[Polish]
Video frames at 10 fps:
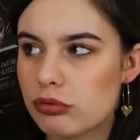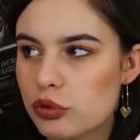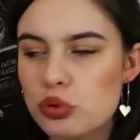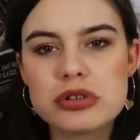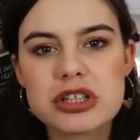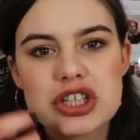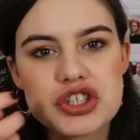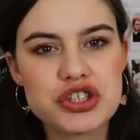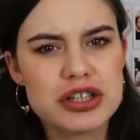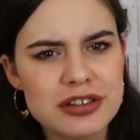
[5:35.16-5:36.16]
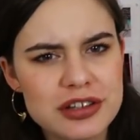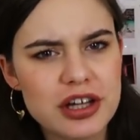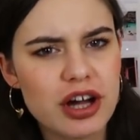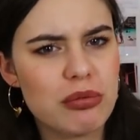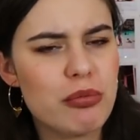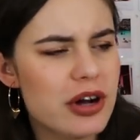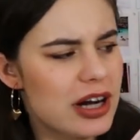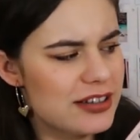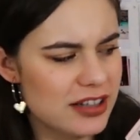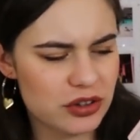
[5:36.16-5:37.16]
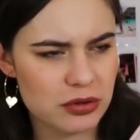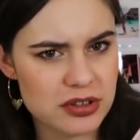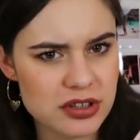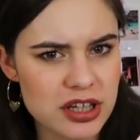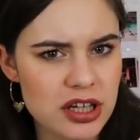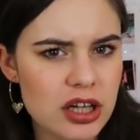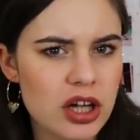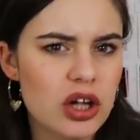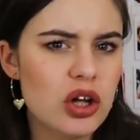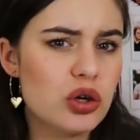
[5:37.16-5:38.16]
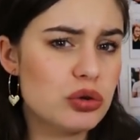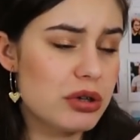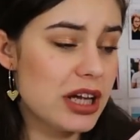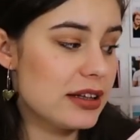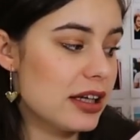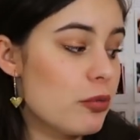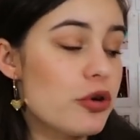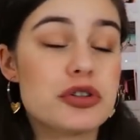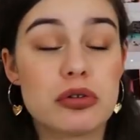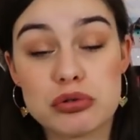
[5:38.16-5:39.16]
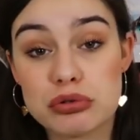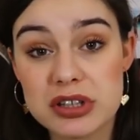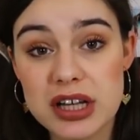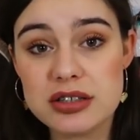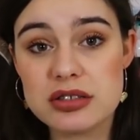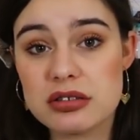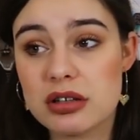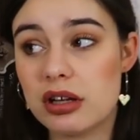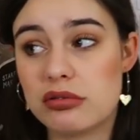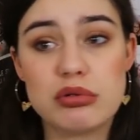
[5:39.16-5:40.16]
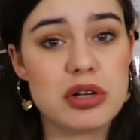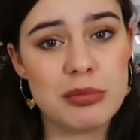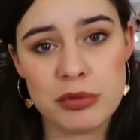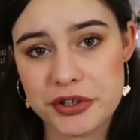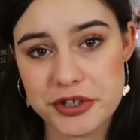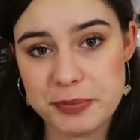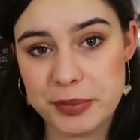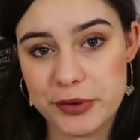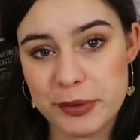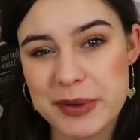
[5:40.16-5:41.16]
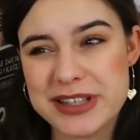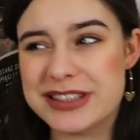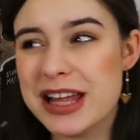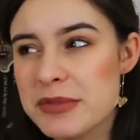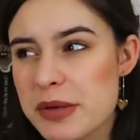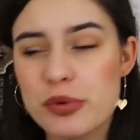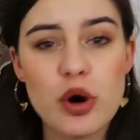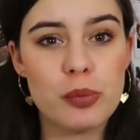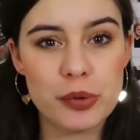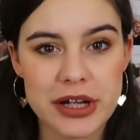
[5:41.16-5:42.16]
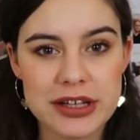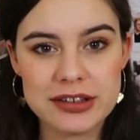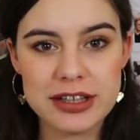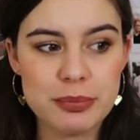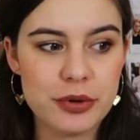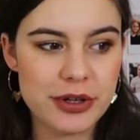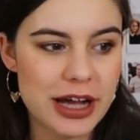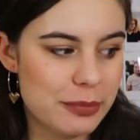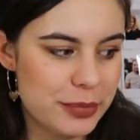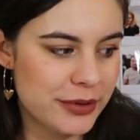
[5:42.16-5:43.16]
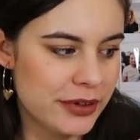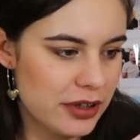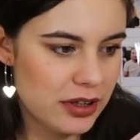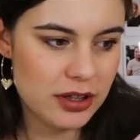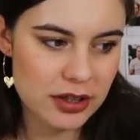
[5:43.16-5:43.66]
duży czynnik moralizatorski, który jednych może odrzucać, e, drugim może się podobać. Dla mnie był obojętny, bo jakby